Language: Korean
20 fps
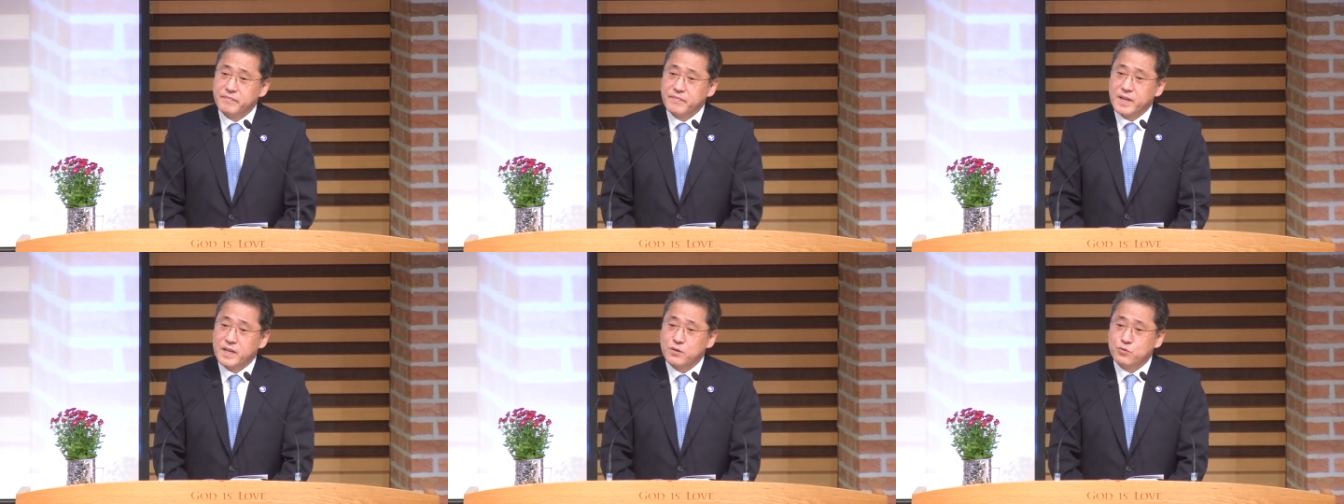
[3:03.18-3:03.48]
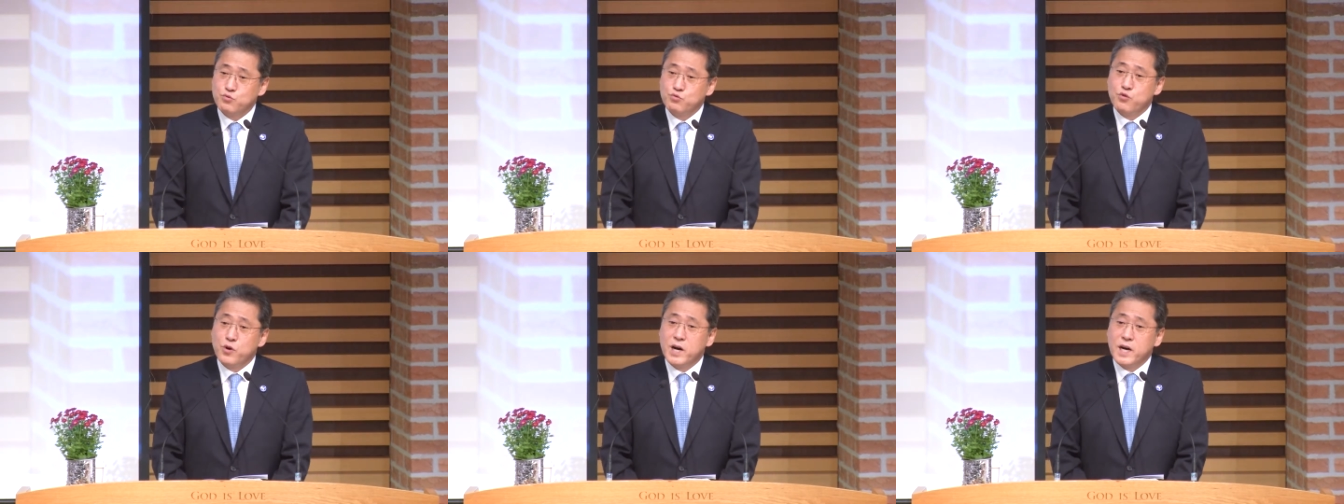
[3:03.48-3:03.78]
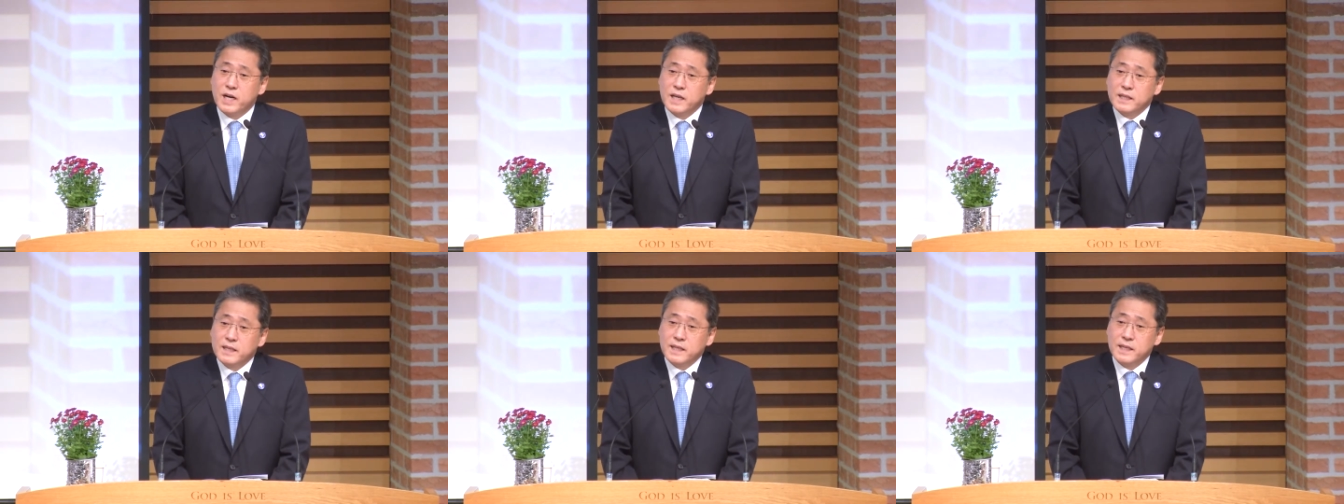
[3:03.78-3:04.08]
그
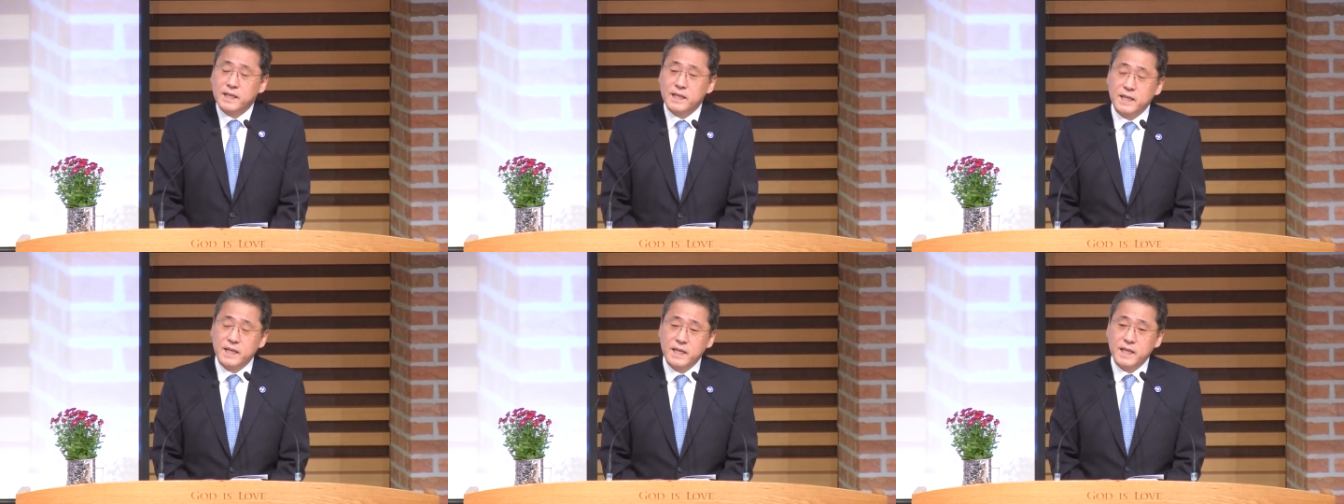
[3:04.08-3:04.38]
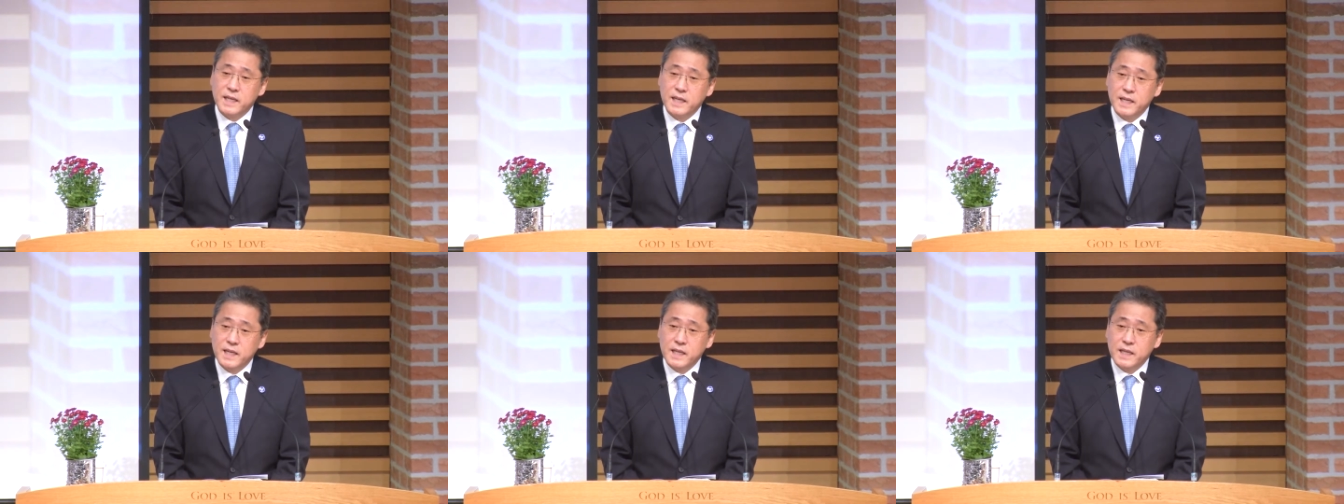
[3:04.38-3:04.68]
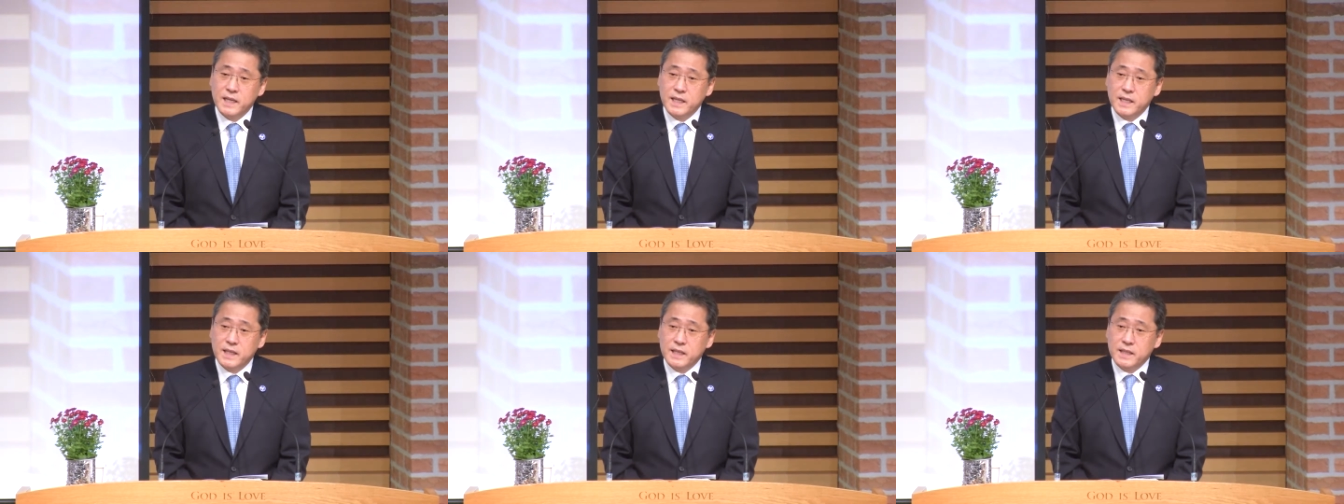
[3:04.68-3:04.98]
우왕한테
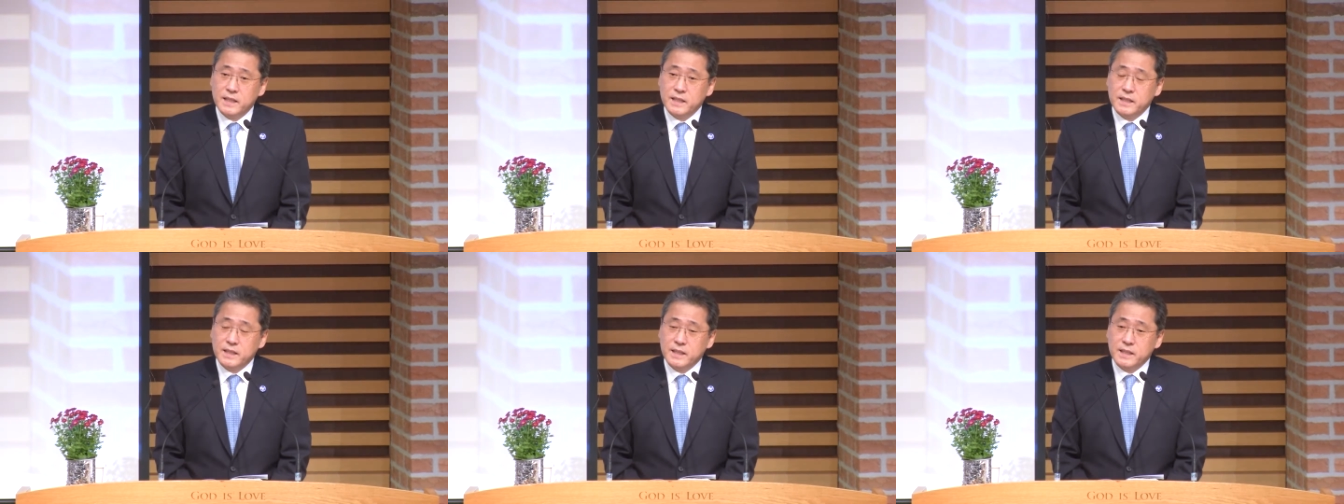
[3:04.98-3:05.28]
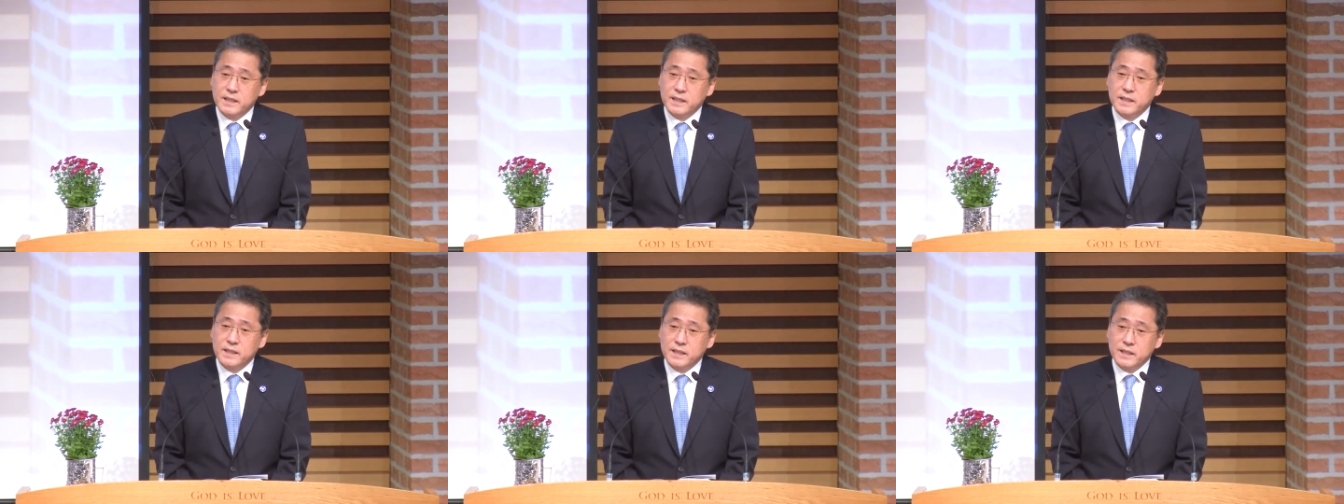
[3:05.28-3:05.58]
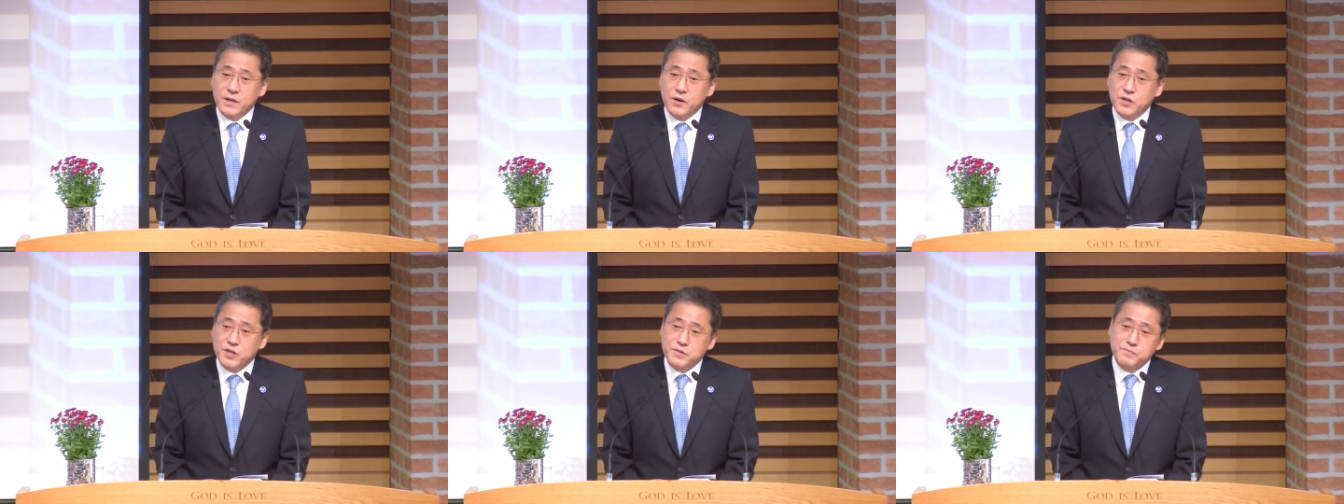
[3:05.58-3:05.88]

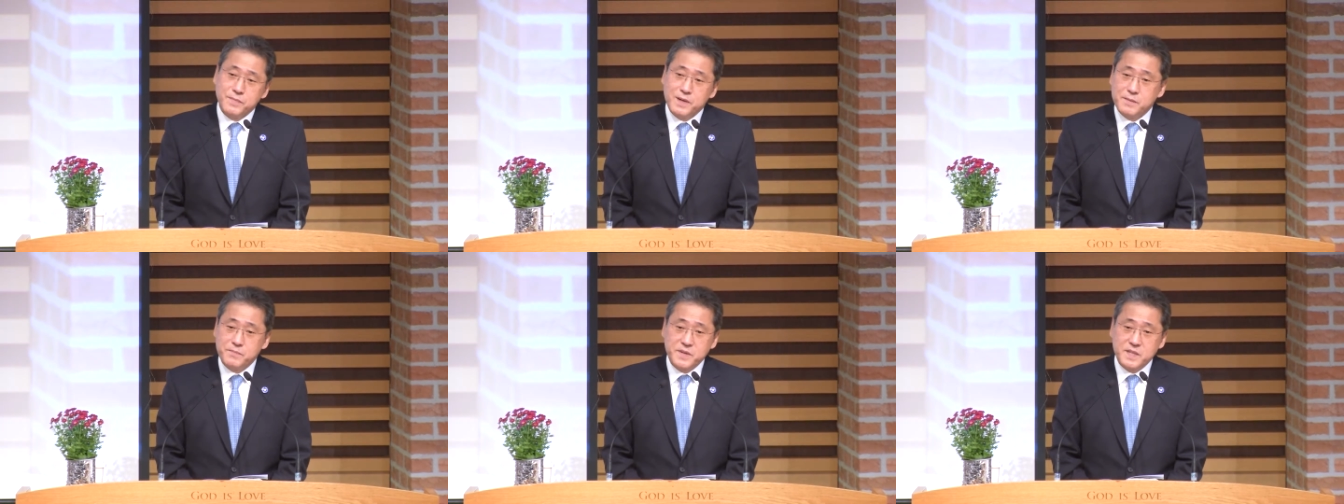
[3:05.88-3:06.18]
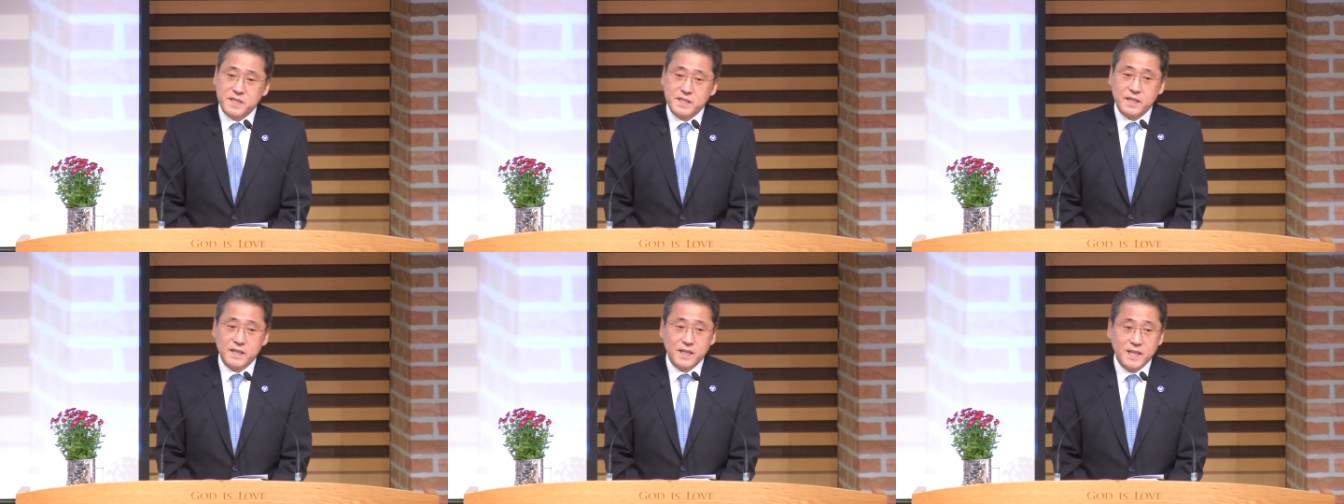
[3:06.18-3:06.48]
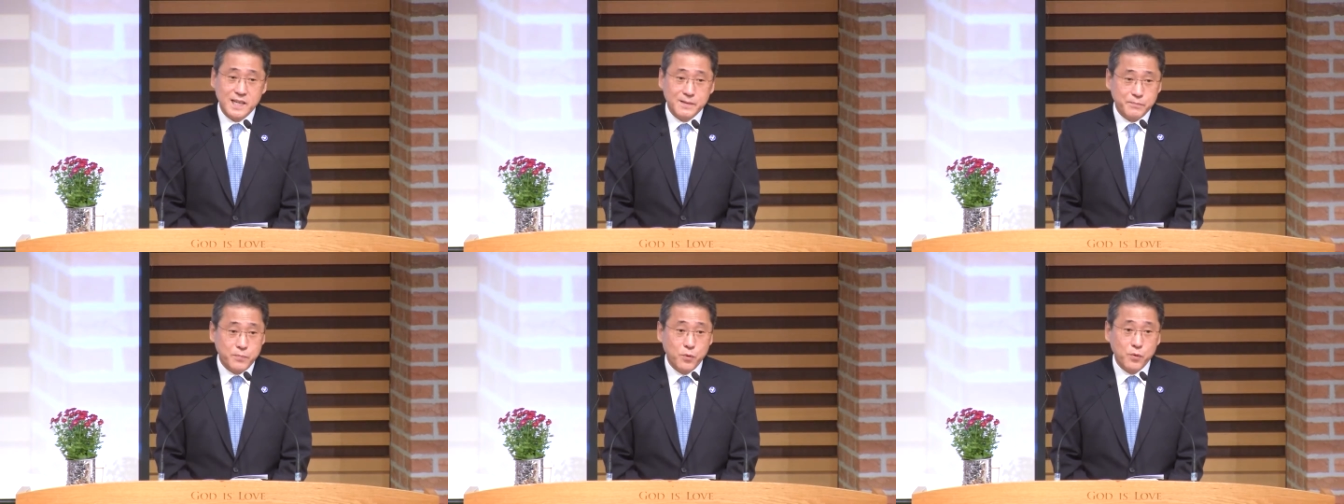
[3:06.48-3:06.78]
거짓말
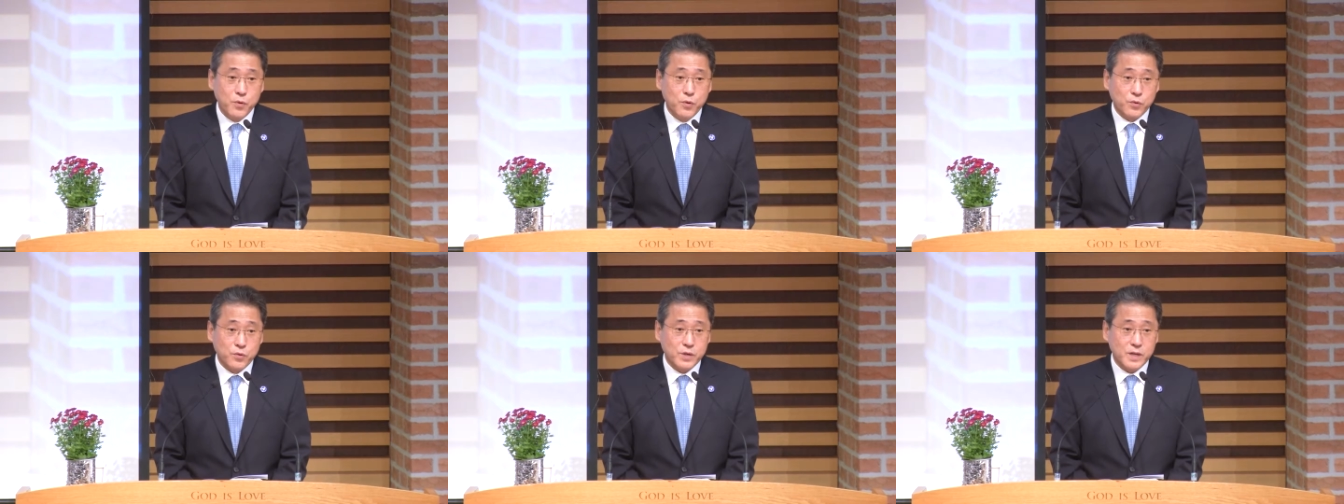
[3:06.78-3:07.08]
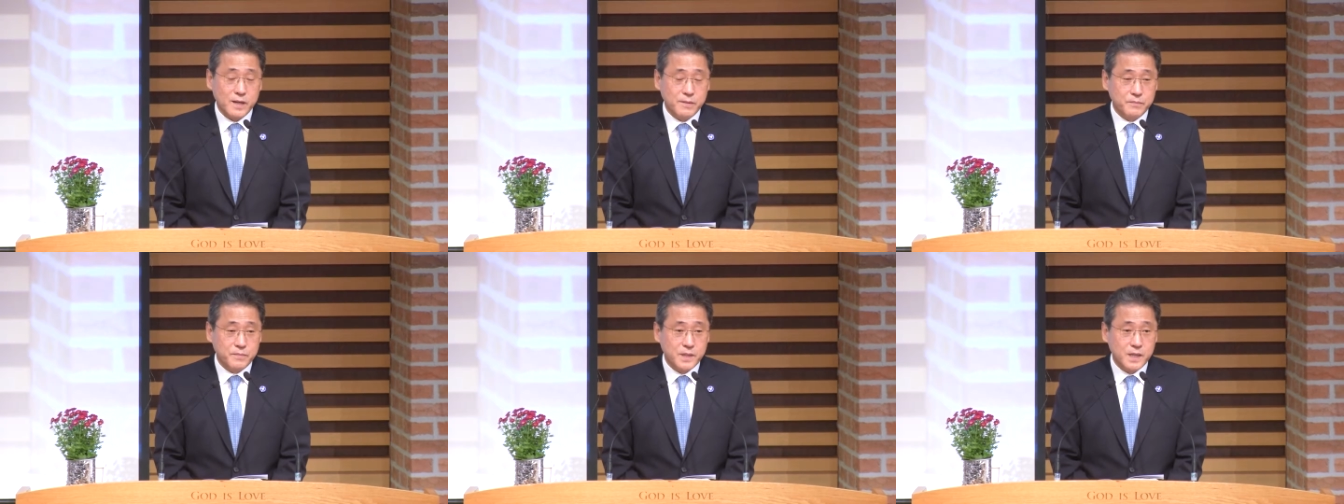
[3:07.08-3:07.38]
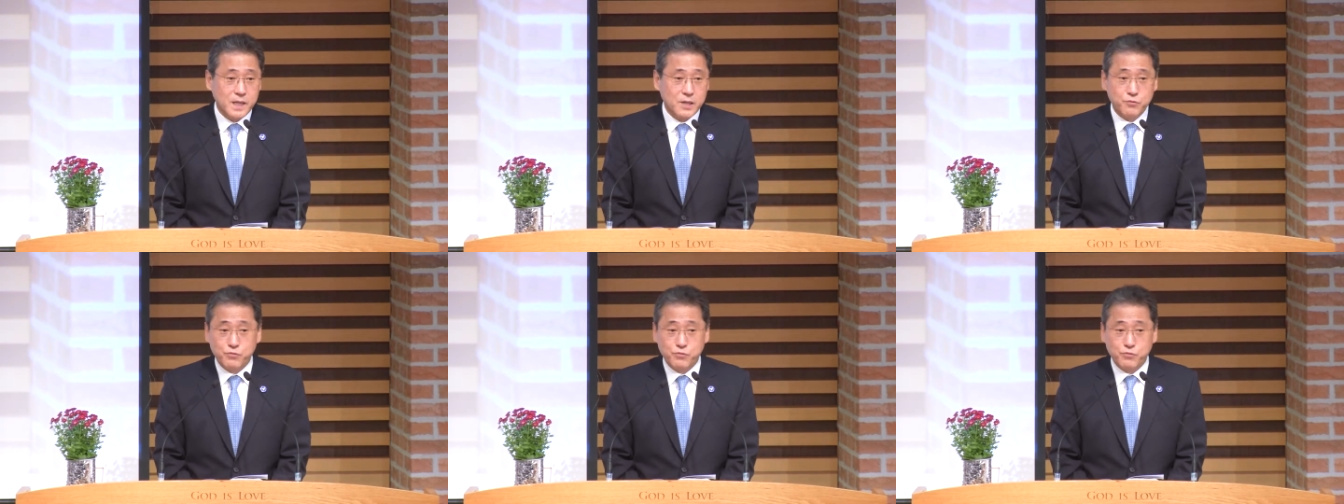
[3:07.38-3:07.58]
비슷하게 보고를 합니다.